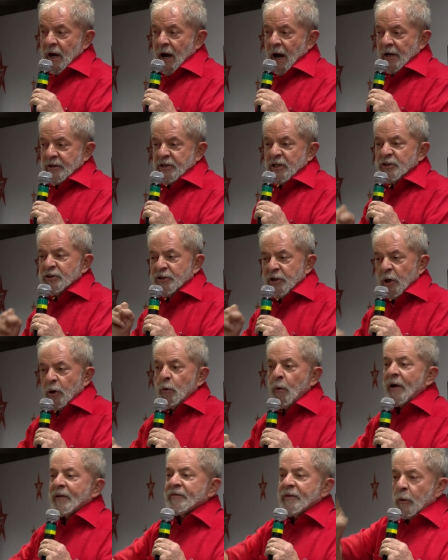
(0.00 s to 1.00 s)
a gente
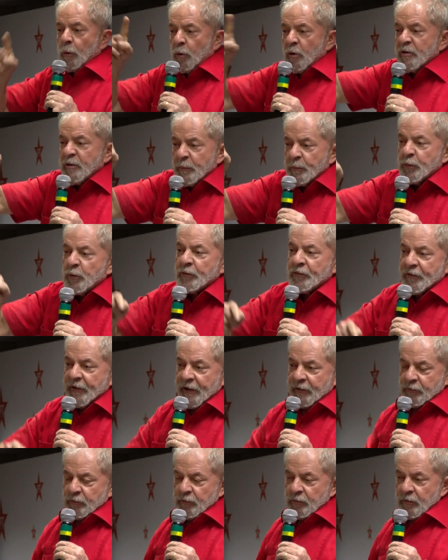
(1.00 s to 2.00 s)
chegou a ter
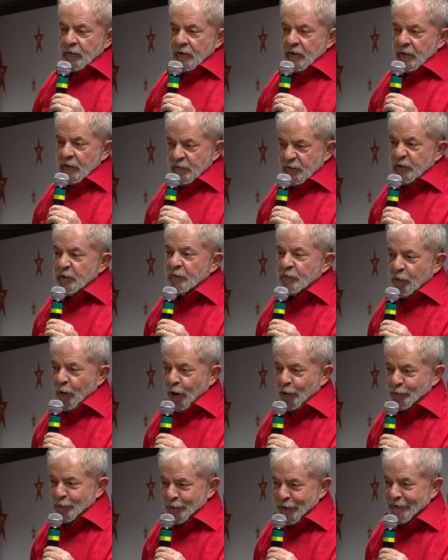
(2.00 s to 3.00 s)
11% de
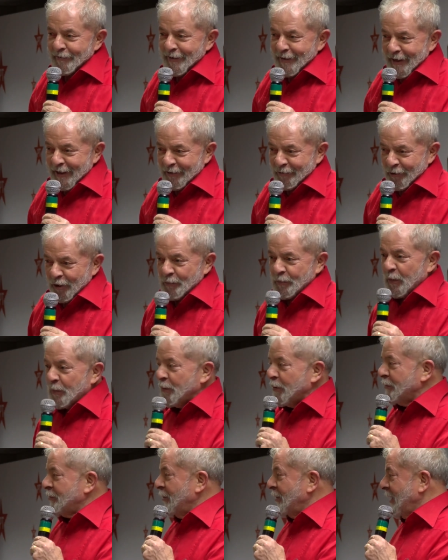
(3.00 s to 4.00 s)
voto nas eleições
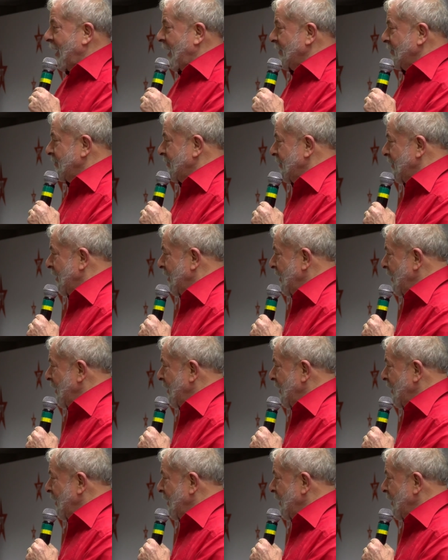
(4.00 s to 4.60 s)
proporcionais.